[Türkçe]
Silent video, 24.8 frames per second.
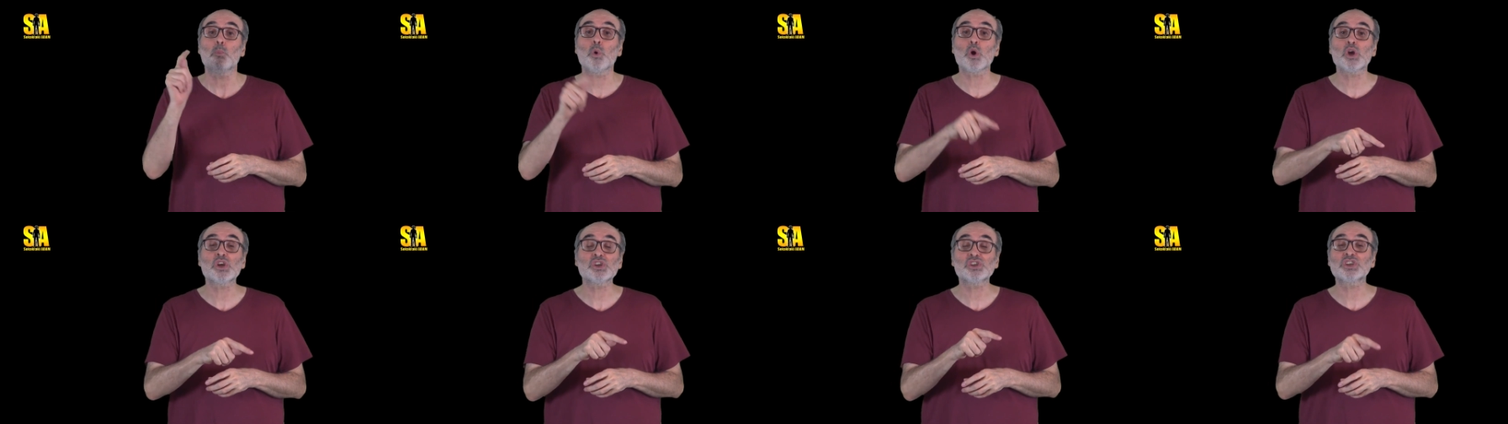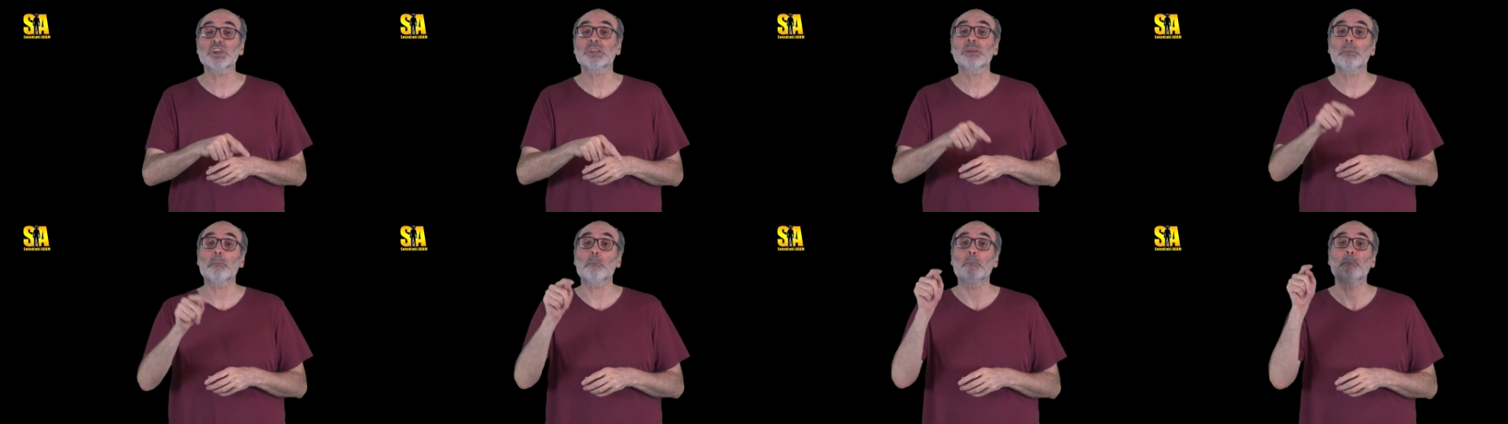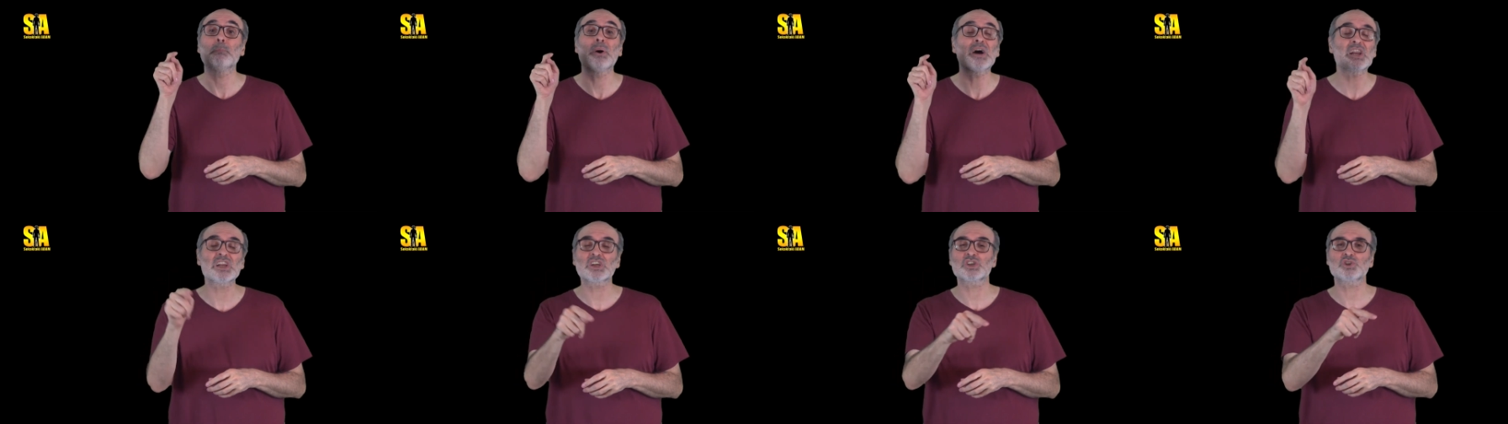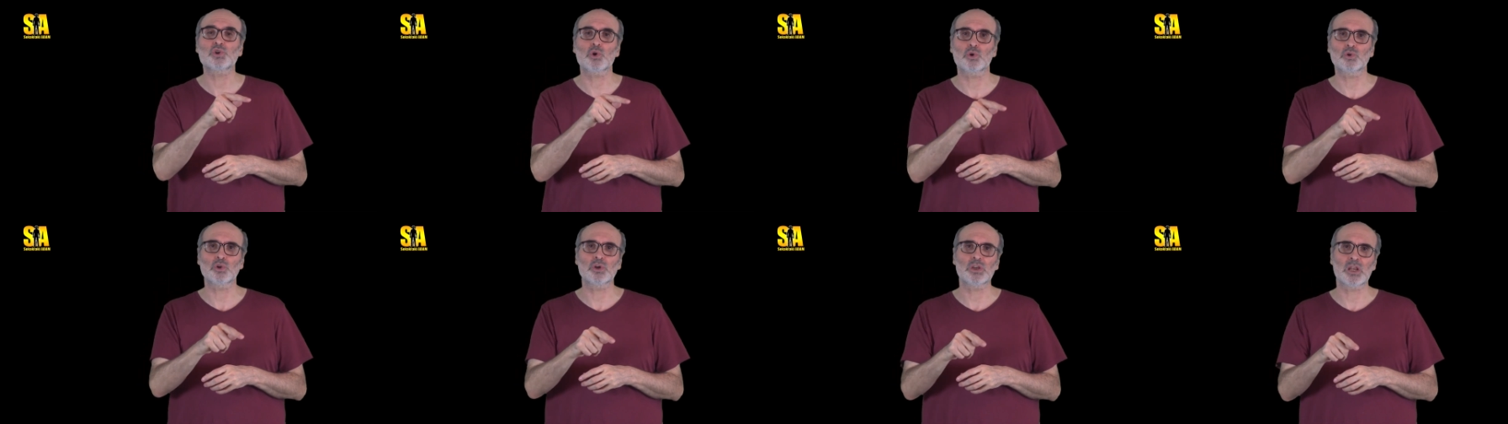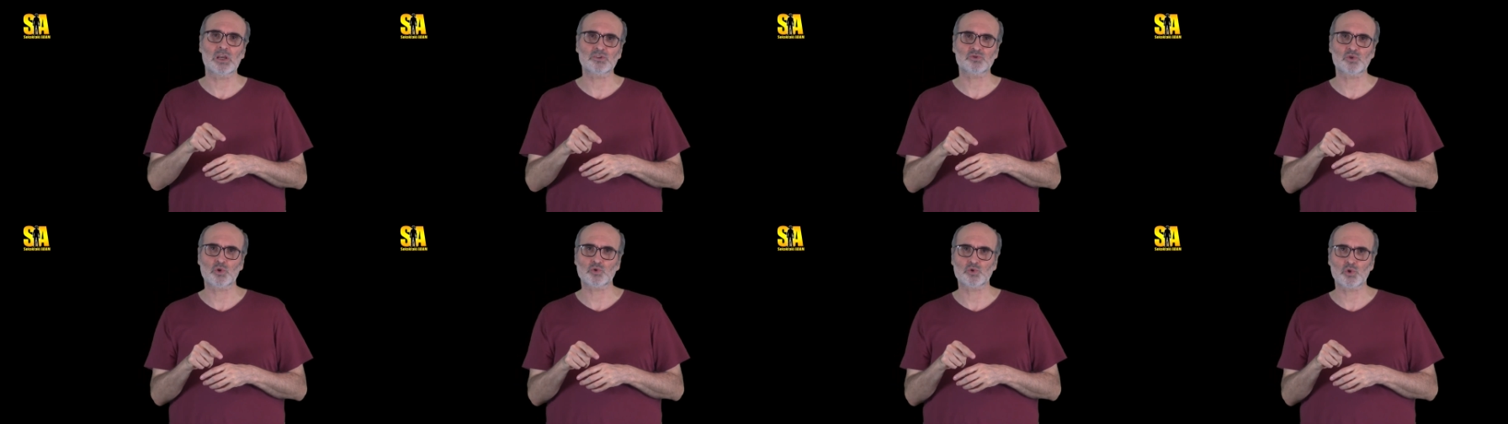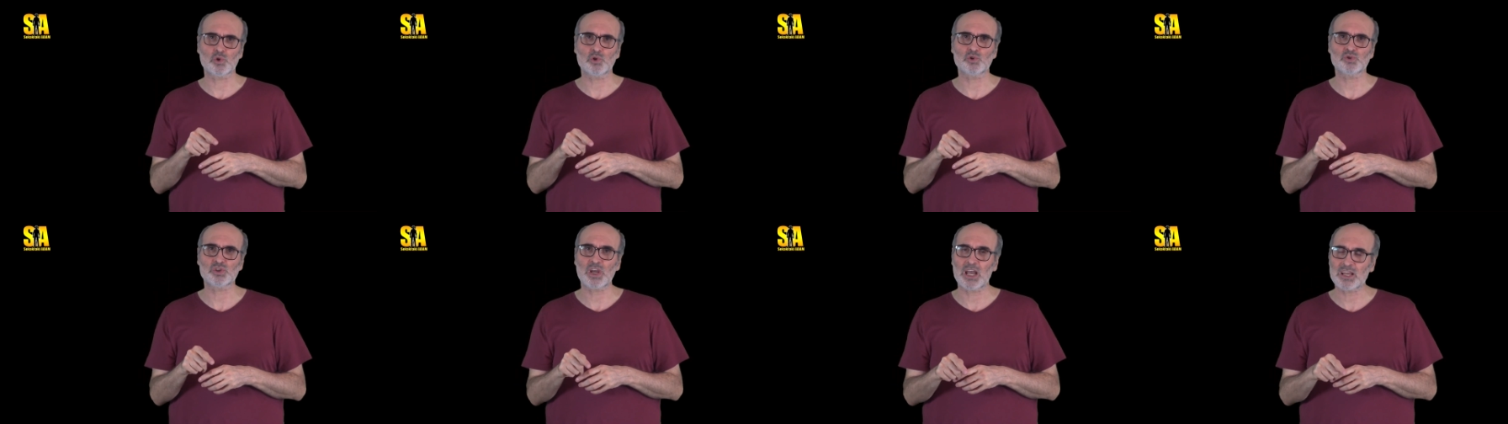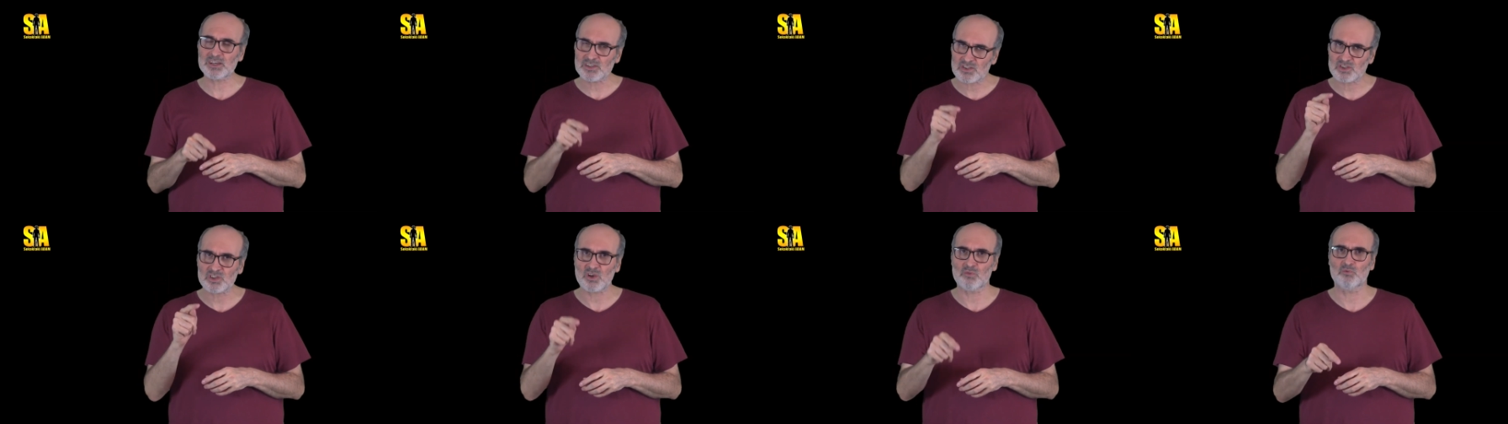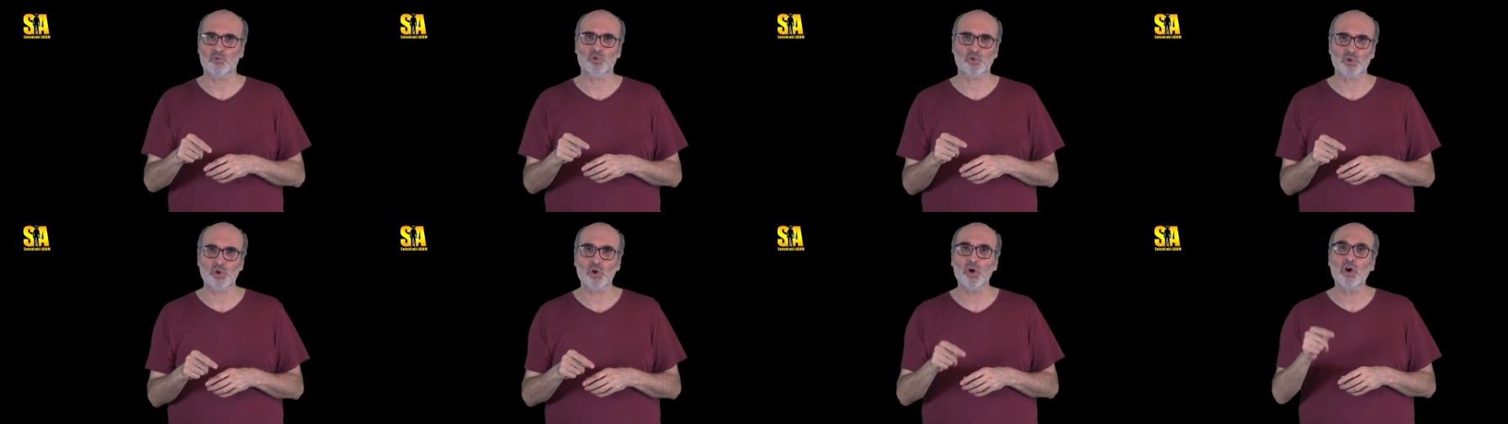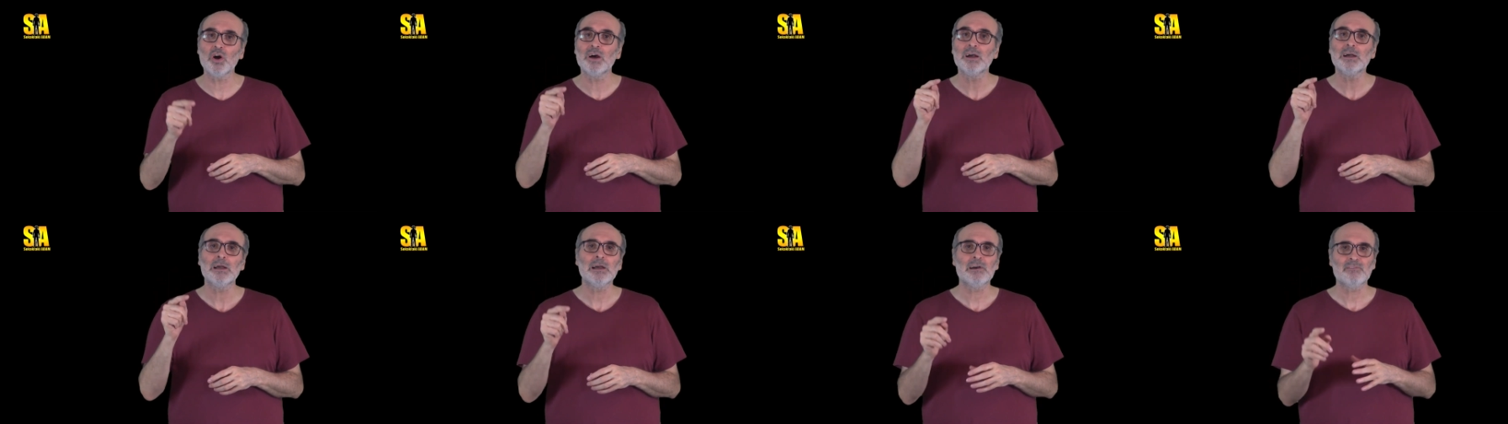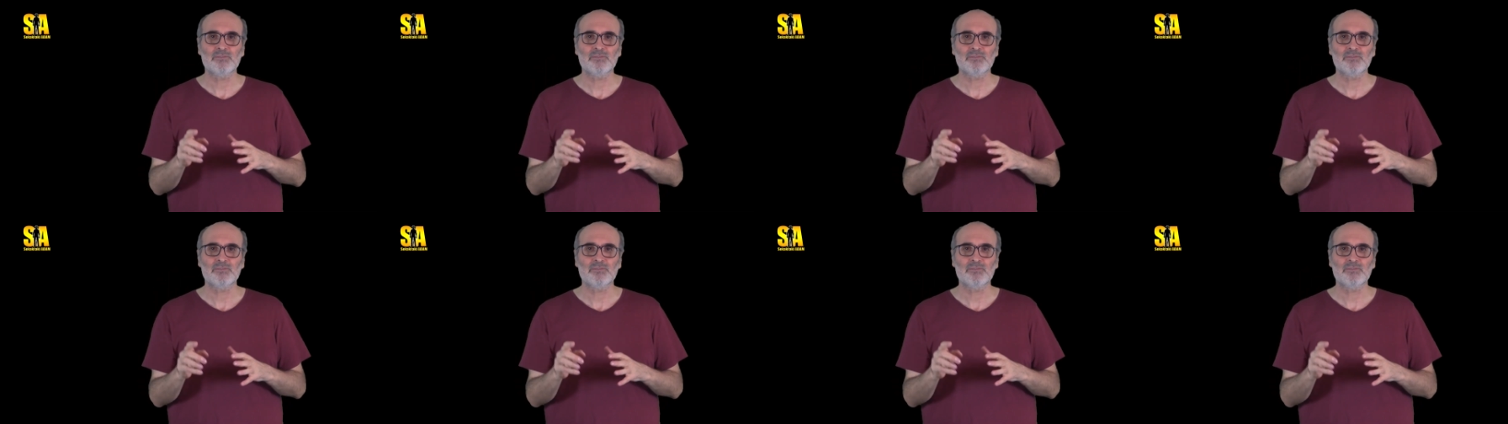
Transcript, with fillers: bu işin barış yoluyla çözüleceğini savunuyor.